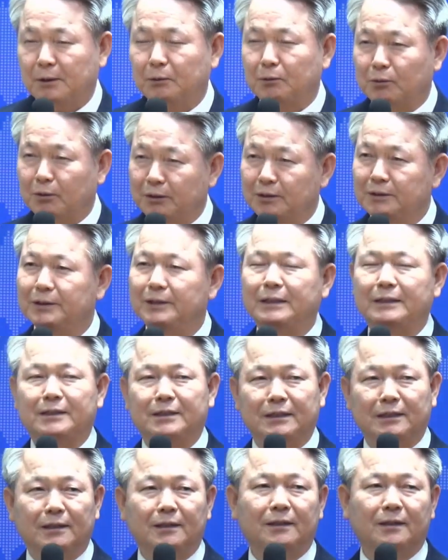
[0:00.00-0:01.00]
굉장히
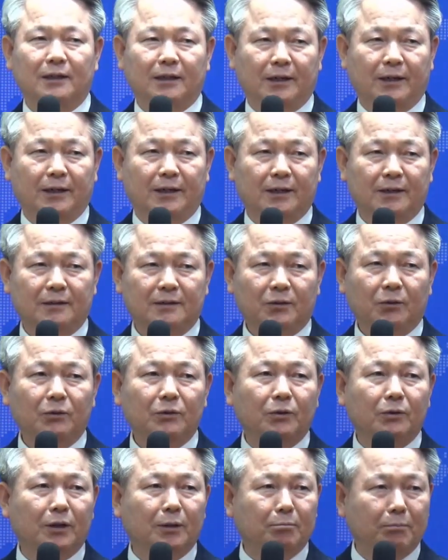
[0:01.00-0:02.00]
길게
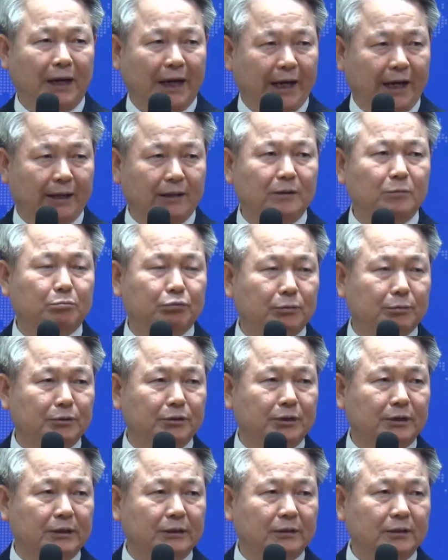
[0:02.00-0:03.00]
성경의 많은
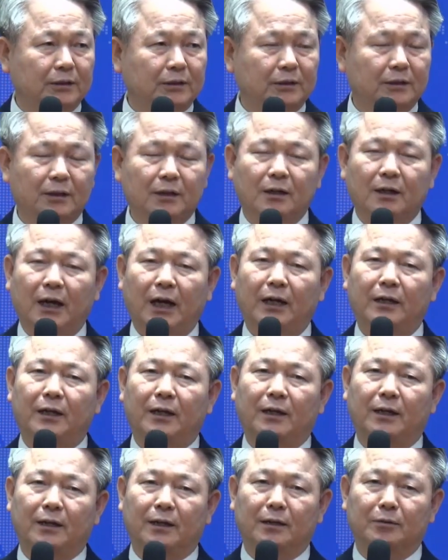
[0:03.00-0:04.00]
부분들을
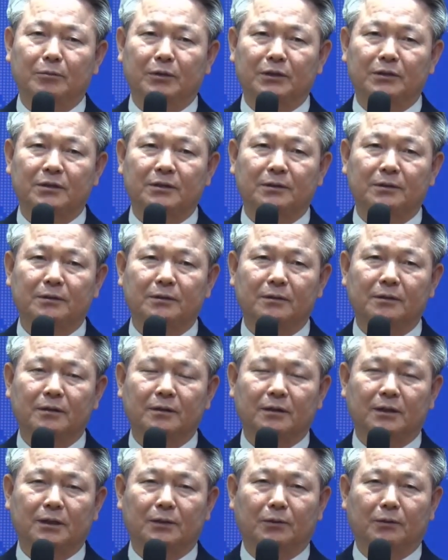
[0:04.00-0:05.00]
할애해 가면서
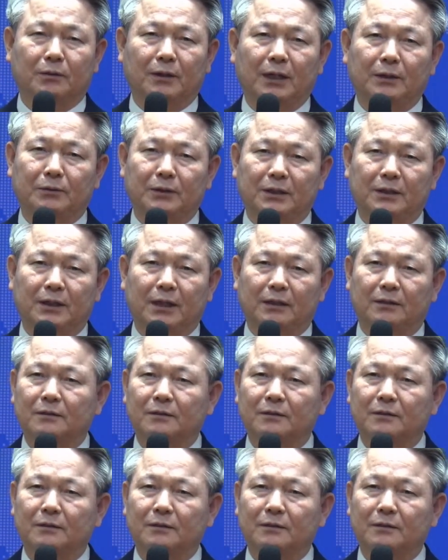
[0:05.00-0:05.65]
기록을 하고 있다.